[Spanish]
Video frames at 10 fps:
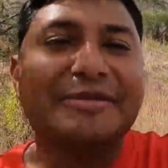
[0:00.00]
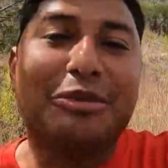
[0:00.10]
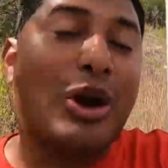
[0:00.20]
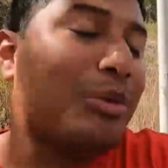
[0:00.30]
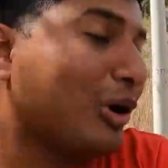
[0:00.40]

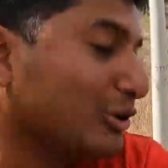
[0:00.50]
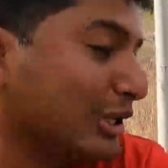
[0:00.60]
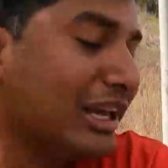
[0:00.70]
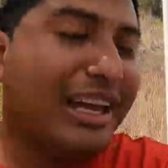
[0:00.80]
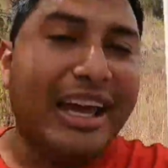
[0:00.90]
Bueno amigos,
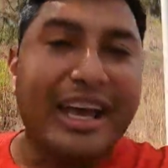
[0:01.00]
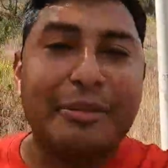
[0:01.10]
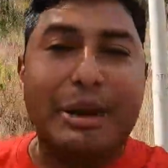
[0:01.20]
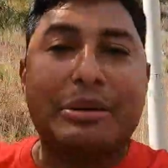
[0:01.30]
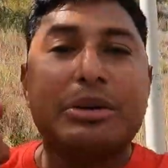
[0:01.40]

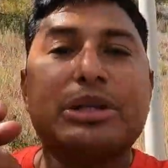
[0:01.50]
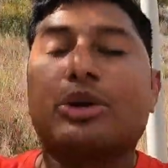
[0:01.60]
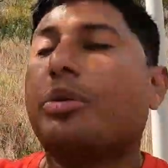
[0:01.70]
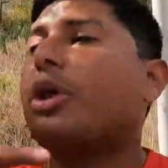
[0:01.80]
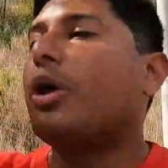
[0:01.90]
eh, pilas, vamos a hacer
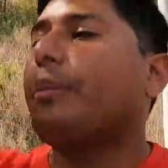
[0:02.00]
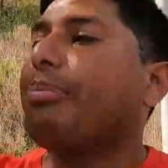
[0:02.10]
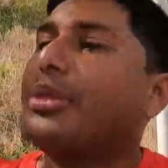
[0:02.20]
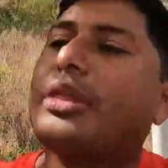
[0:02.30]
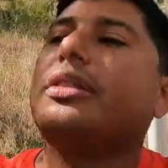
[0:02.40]
otro video
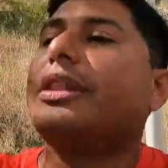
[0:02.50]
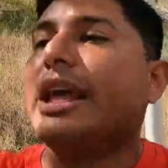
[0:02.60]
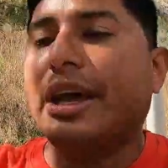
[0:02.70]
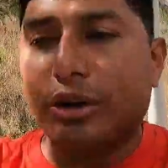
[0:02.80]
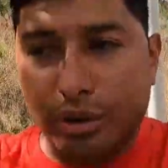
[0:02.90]

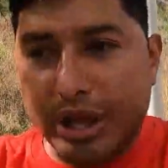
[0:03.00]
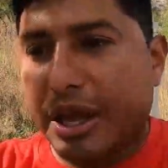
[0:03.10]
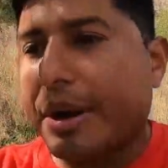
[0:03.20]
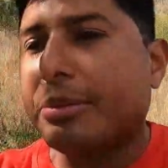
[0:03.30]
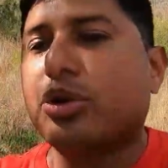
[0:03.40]
de otro día
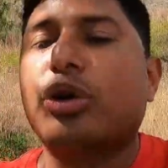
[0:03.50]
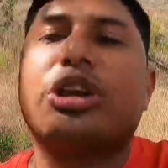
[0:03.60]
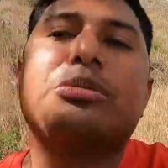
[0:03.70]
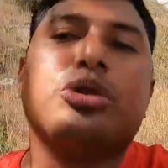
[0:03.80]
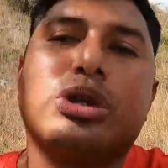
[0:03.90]
que vengamos con
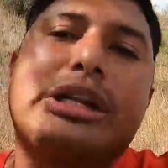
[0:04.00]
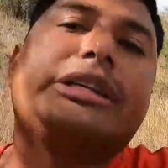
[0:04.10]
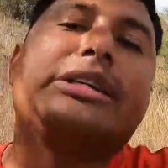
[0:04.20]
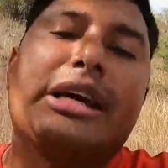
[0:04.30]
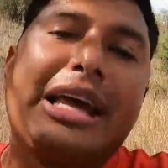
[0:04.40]
otros
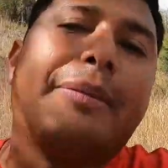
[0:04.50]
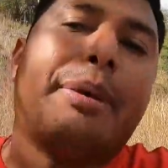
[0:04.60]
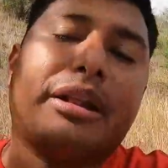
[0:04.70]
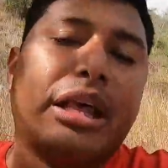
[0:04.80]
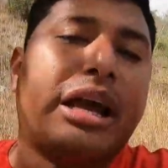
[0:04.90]
motociclistas a seguir
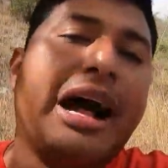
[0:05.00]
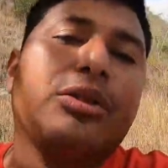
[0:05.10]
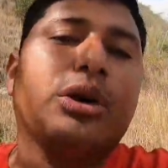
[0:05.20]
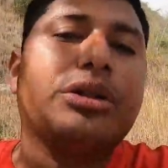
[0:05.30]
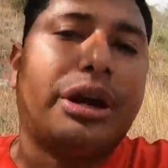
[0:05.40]

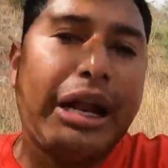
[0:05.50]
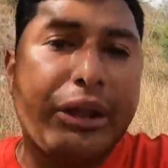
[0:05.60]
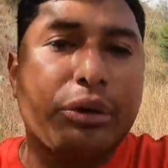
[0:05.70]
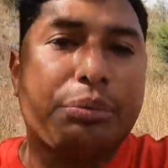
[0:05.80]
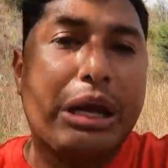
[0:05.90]
practicando,
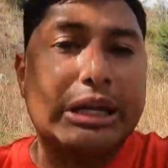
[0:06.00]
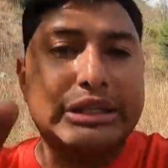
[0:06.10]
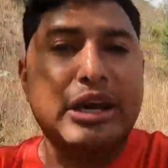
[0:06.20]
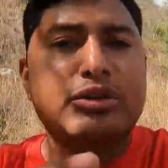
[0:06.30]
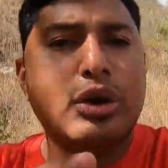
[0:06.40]
entrenando. Pilas,
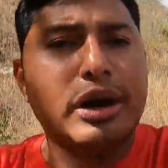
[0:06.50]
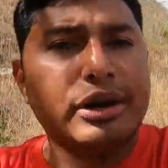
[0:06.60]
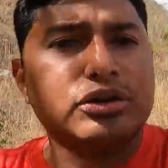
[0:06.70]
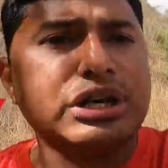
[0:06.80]
síganos en todas las redes